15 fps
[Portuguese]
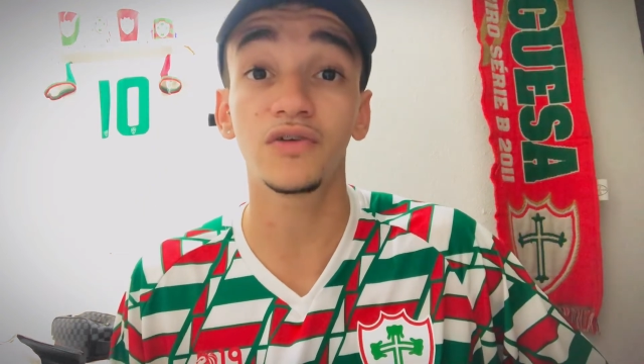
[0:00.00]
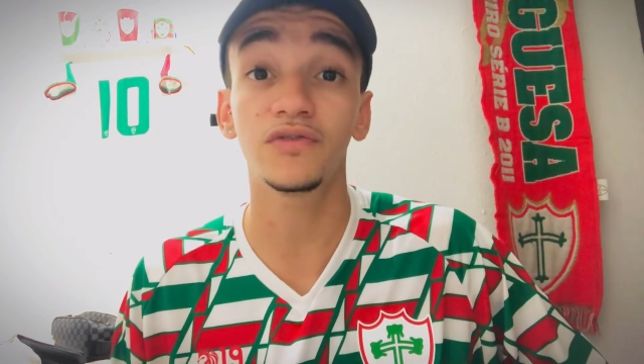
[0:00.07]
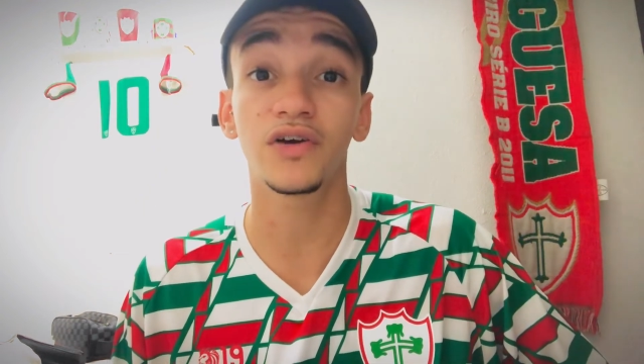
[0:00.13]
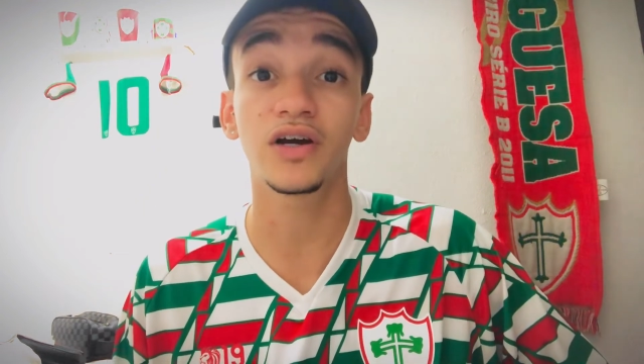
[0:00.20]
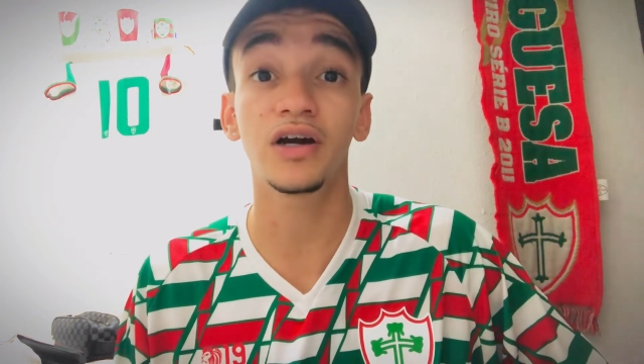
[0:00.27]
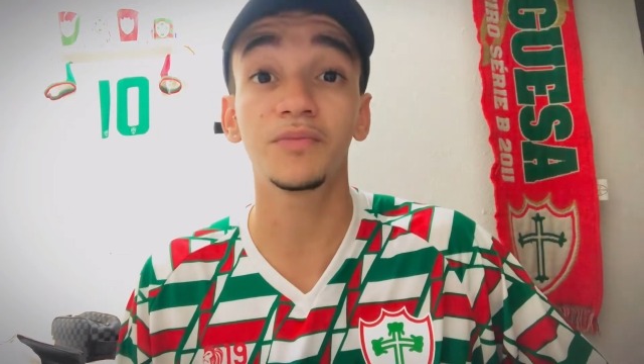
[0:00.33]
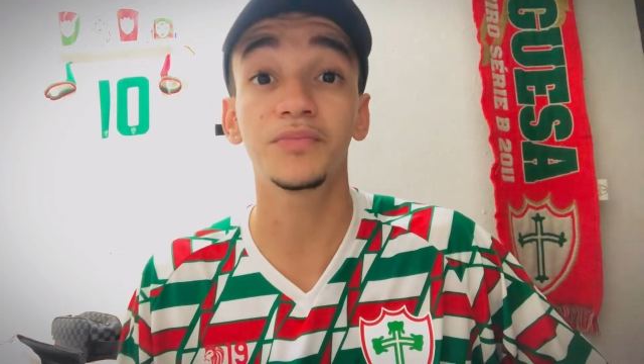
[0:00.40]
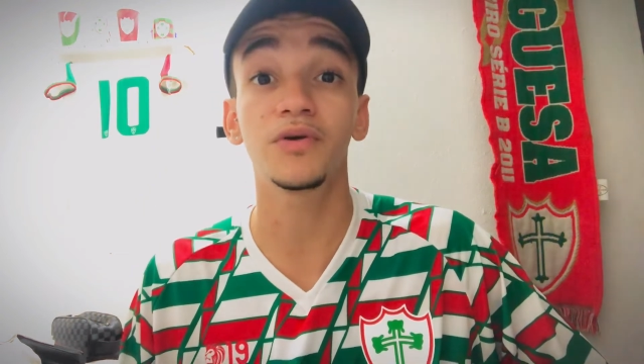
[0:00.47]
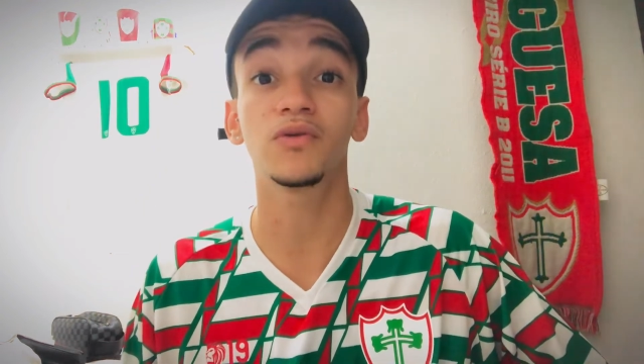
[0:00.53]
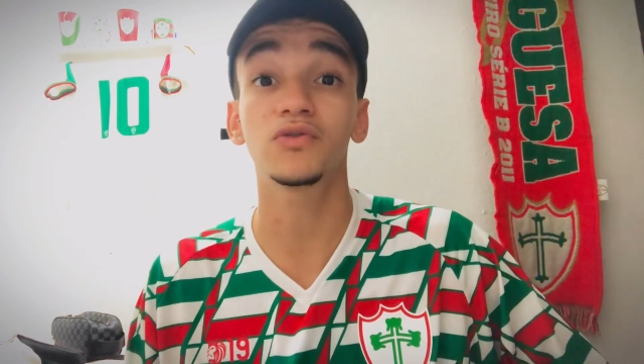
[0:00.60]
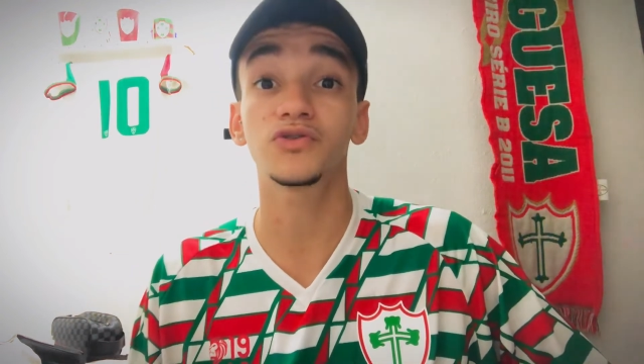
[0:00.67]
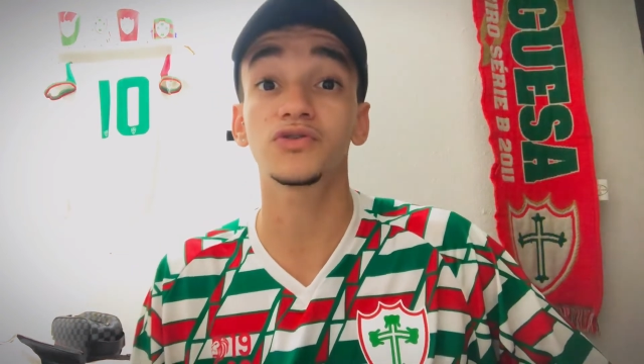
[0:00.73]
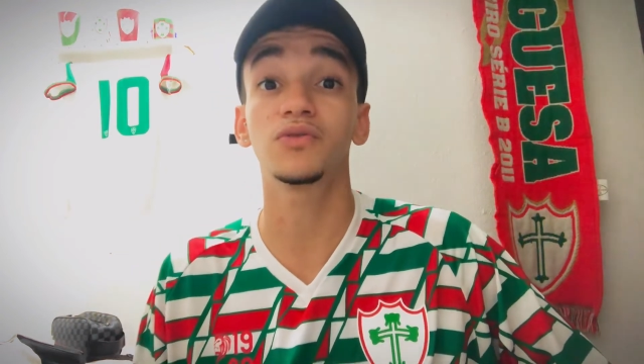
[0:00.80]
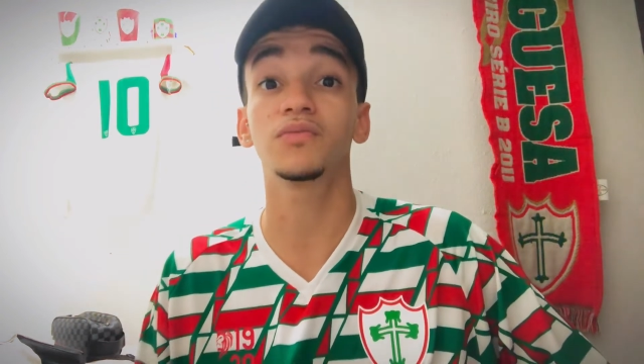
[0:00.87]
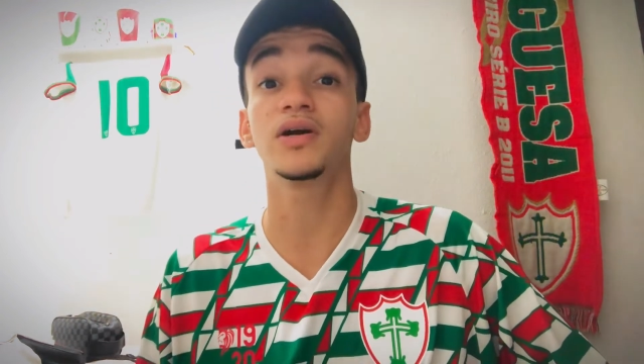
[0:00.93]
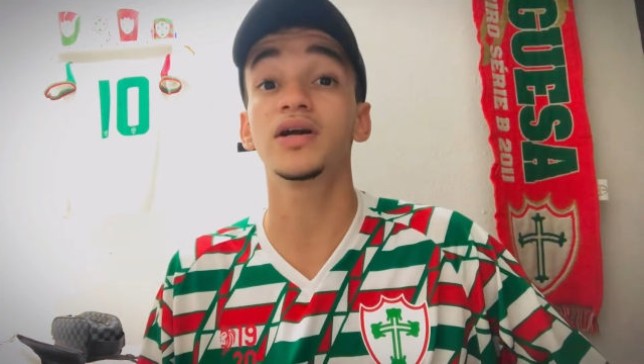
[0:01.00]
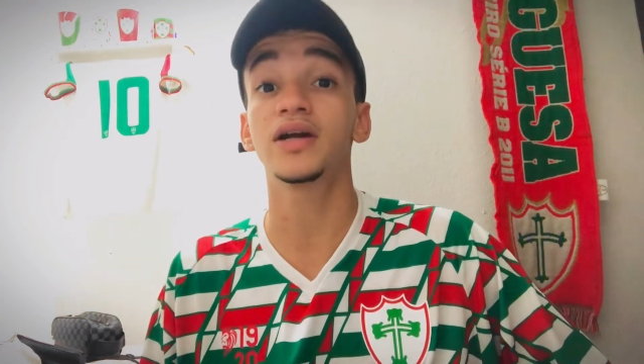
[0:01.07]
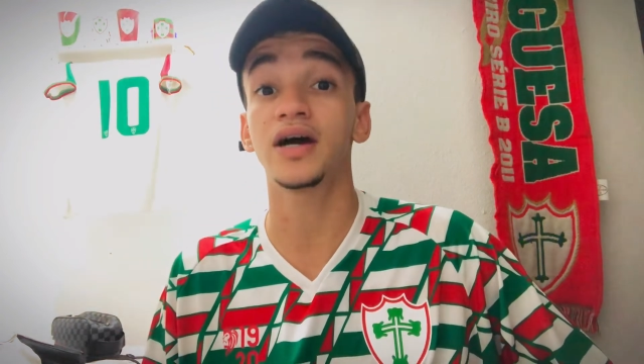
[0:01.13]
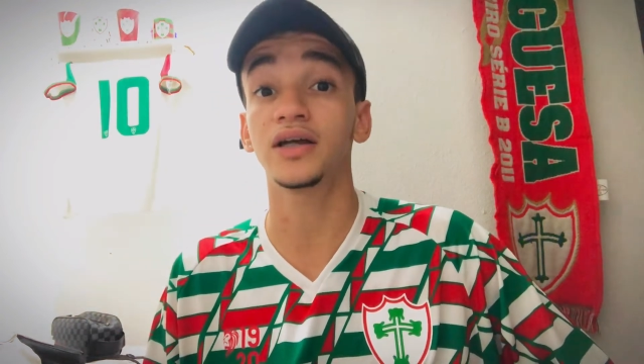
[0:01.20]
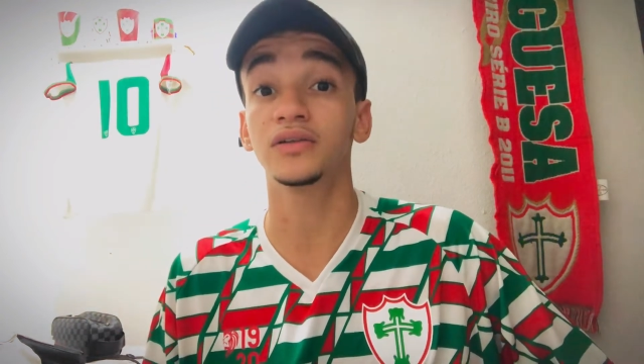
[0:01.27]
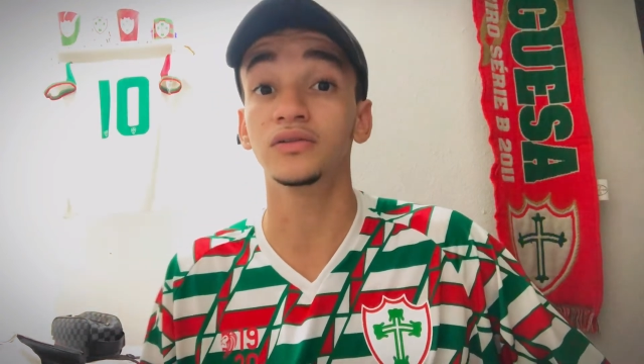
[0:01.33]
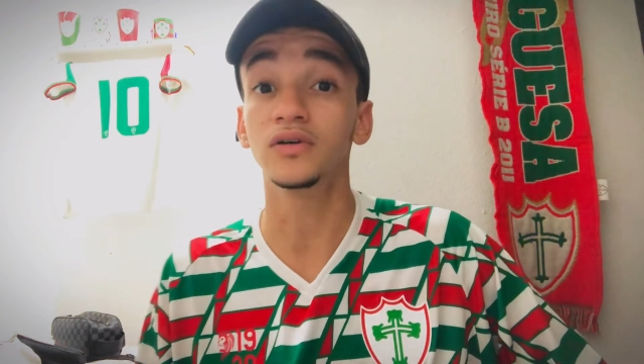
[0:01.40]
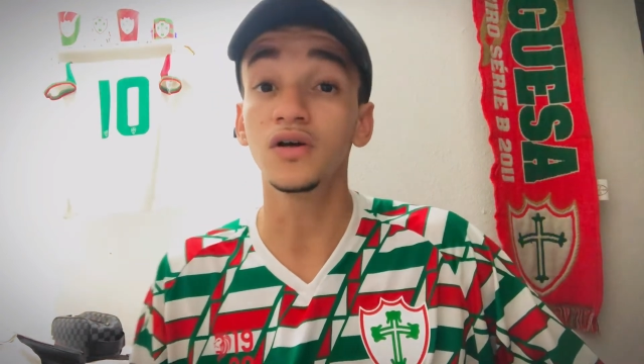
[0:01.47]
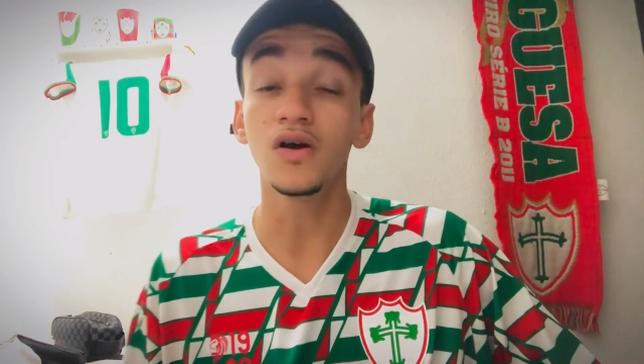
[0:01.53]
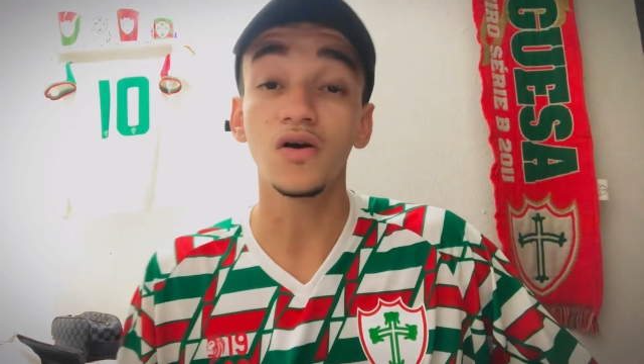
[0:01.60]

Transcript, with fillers: foi campeão com São Bernardo,